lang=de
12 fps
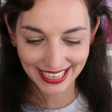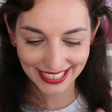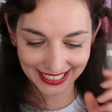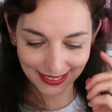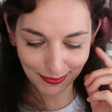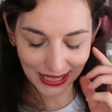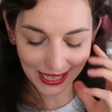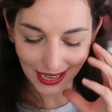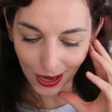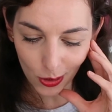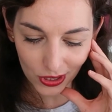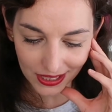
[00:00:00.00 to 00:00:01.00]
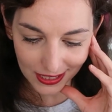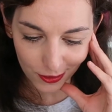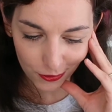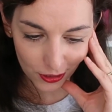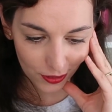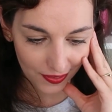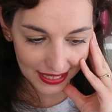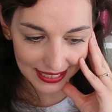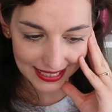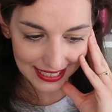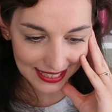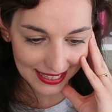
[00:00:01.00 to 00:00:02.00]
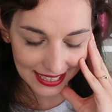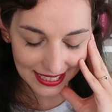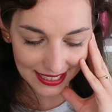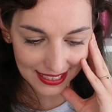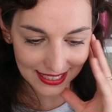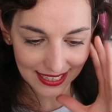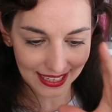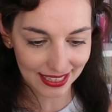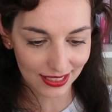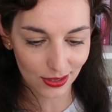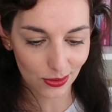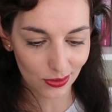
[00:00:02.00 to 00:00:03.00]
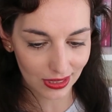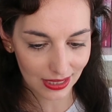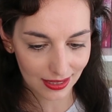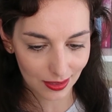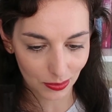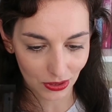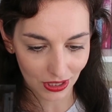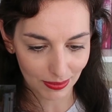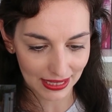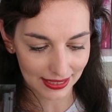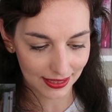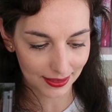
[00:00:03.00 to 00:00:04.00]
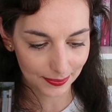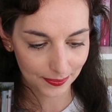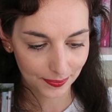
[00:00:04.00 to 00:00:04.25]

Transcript: Ich, mir graut es davor, wenn ich jetzt sehe, dass da echt noch ungelesene Bücher bei sind.